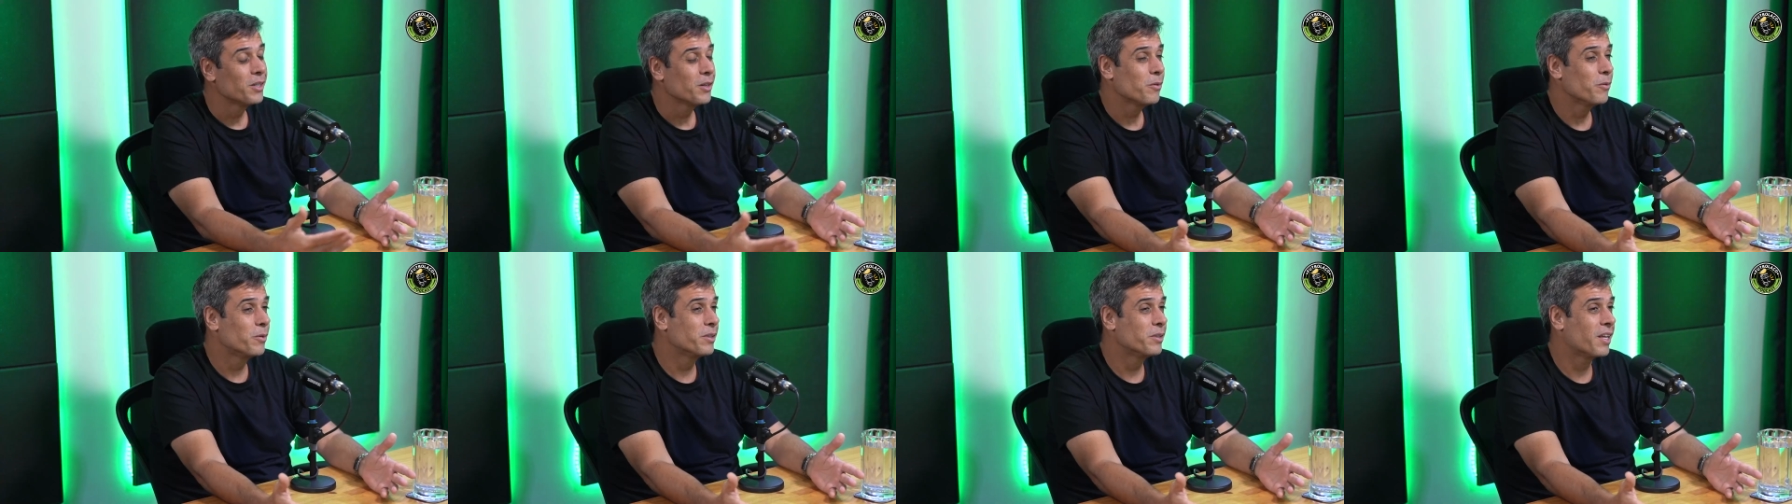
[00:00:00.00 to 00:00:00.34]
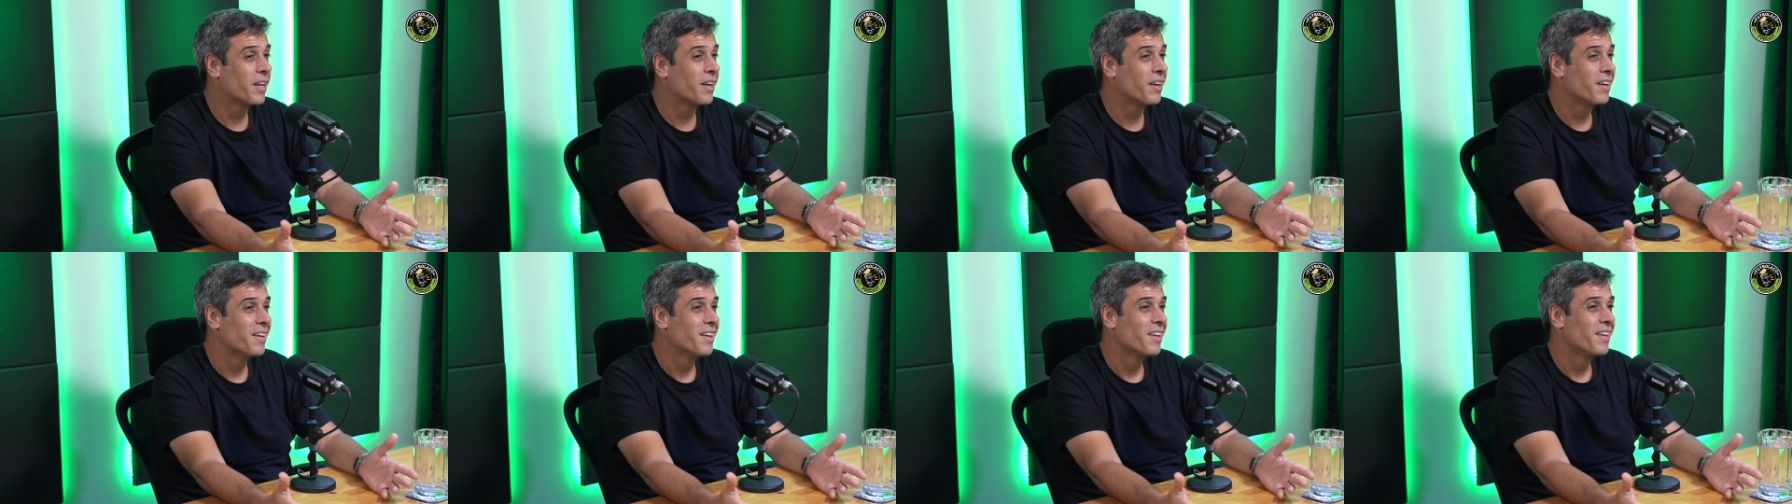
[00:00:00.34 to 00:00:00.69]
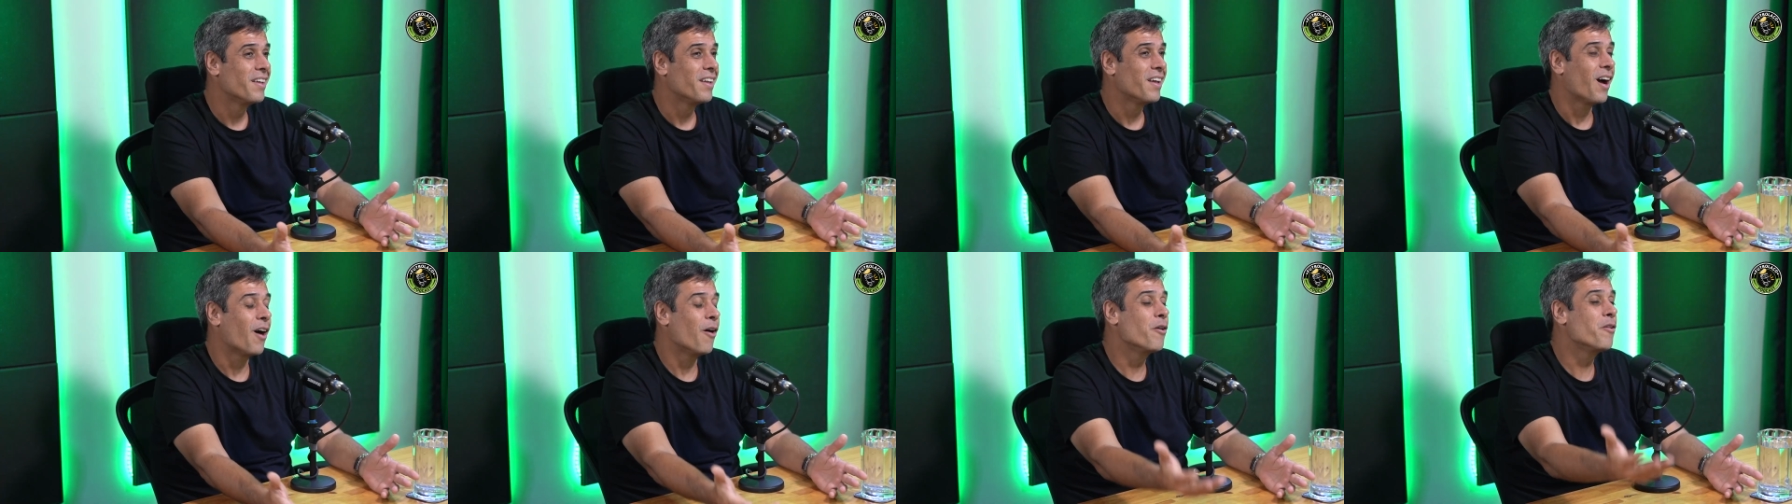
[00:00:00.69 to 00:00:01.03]
quando ela,
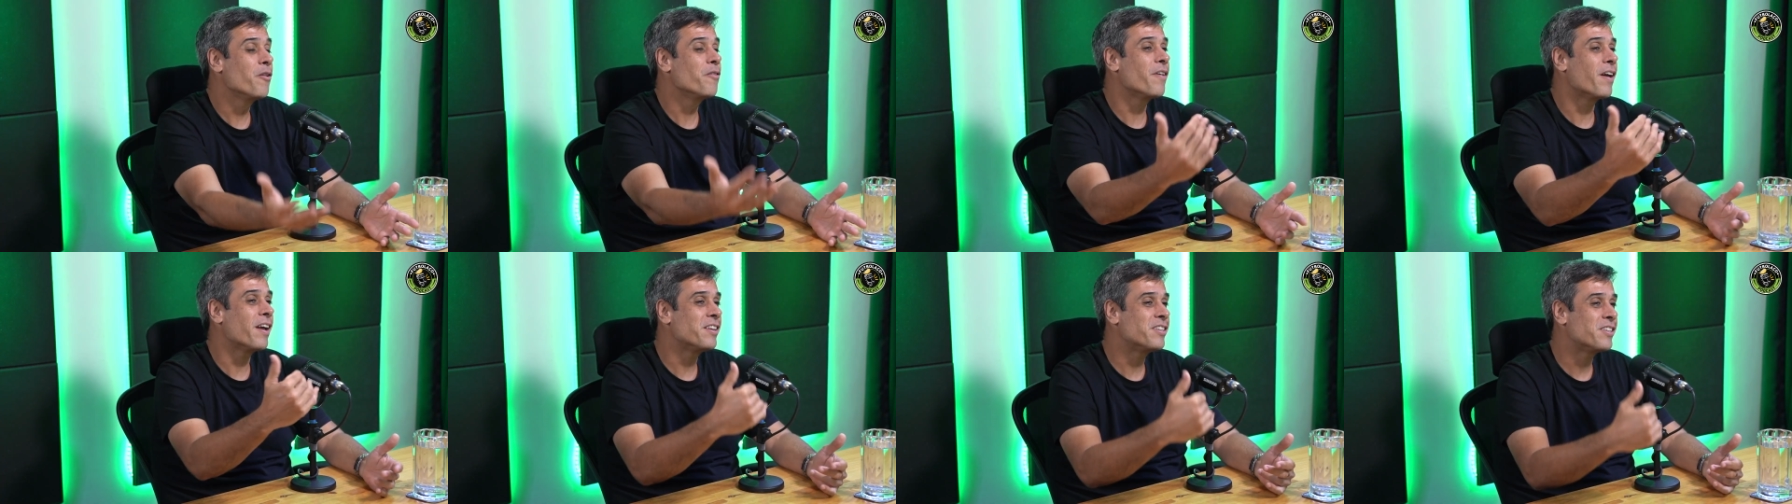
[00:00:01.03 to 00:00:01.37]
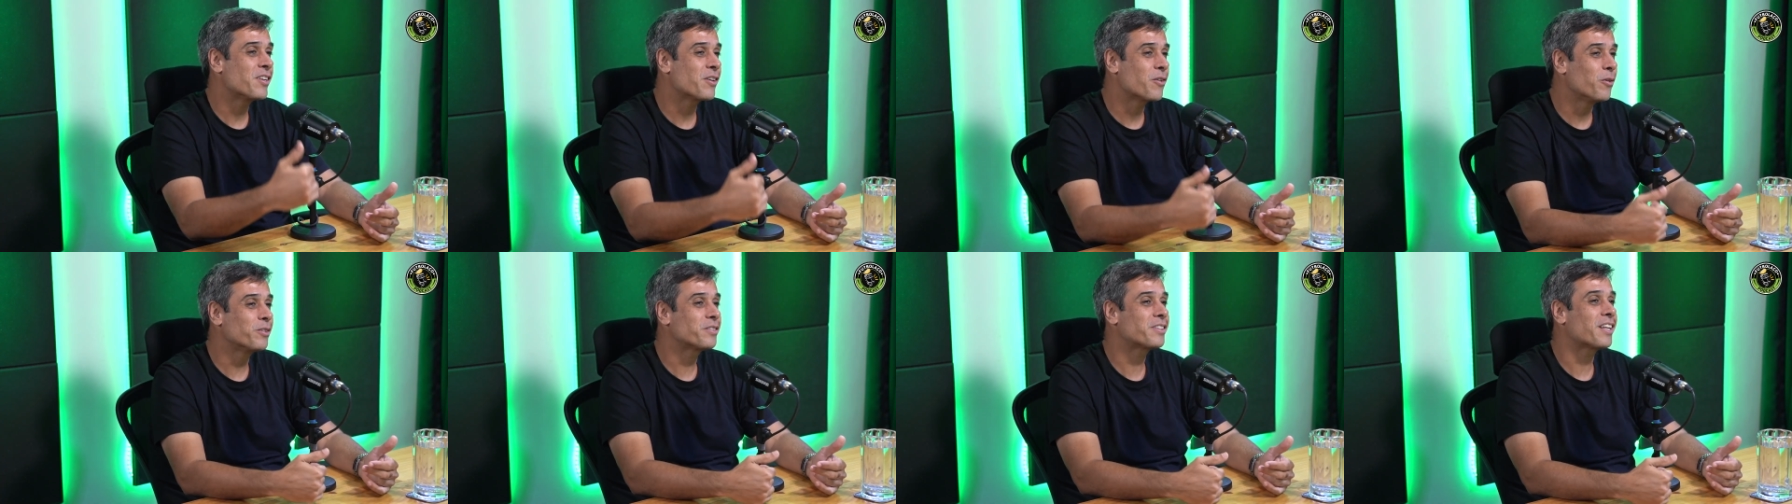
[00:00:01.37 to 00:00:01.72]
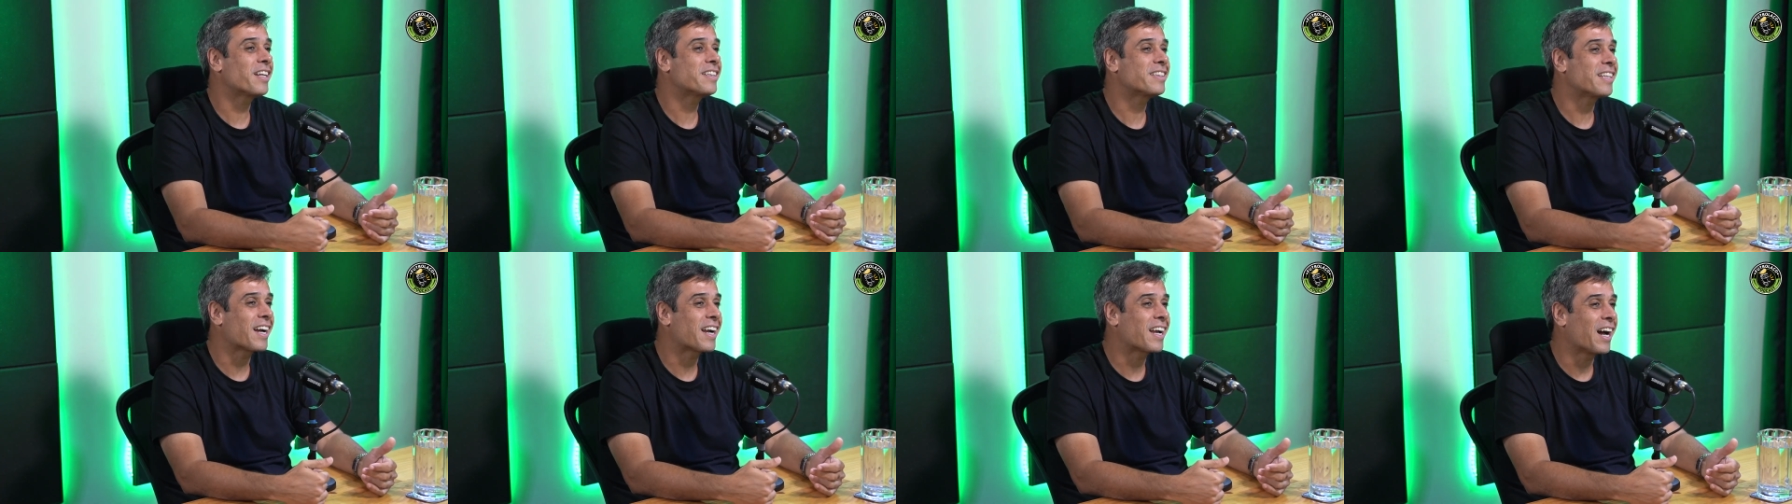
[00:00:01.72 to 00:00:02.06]
ao invés de
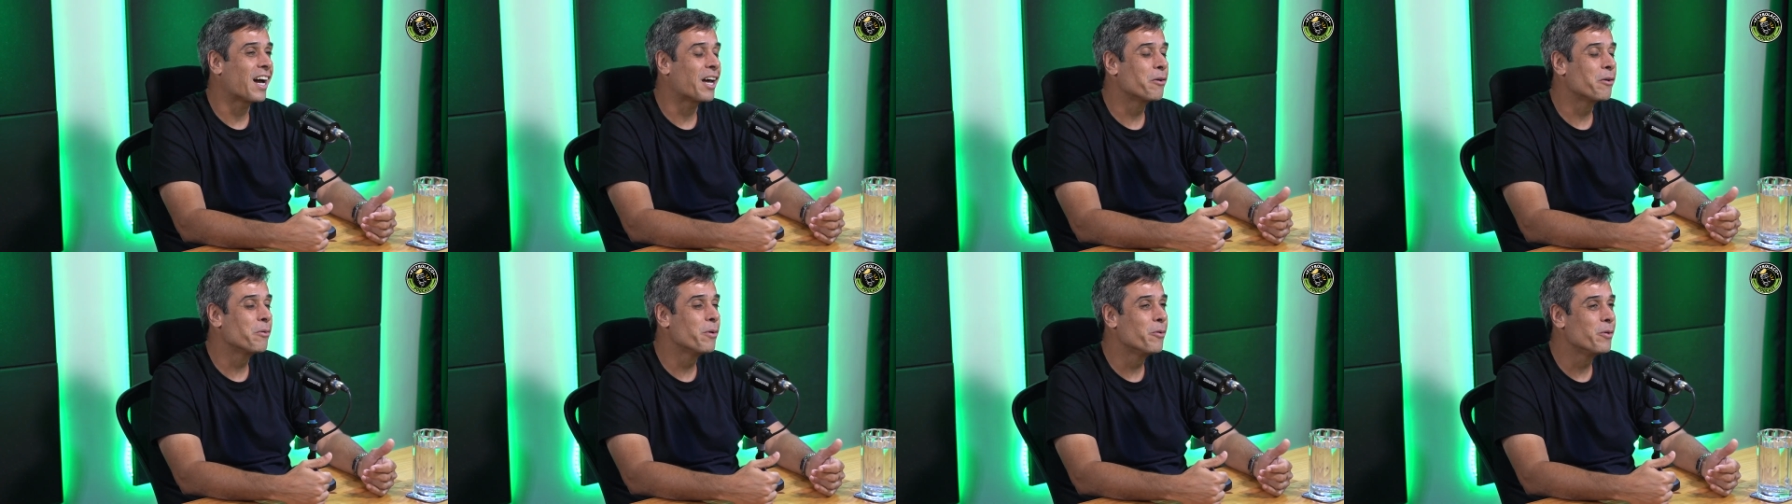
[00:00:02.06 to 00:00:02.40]
contra-atacar o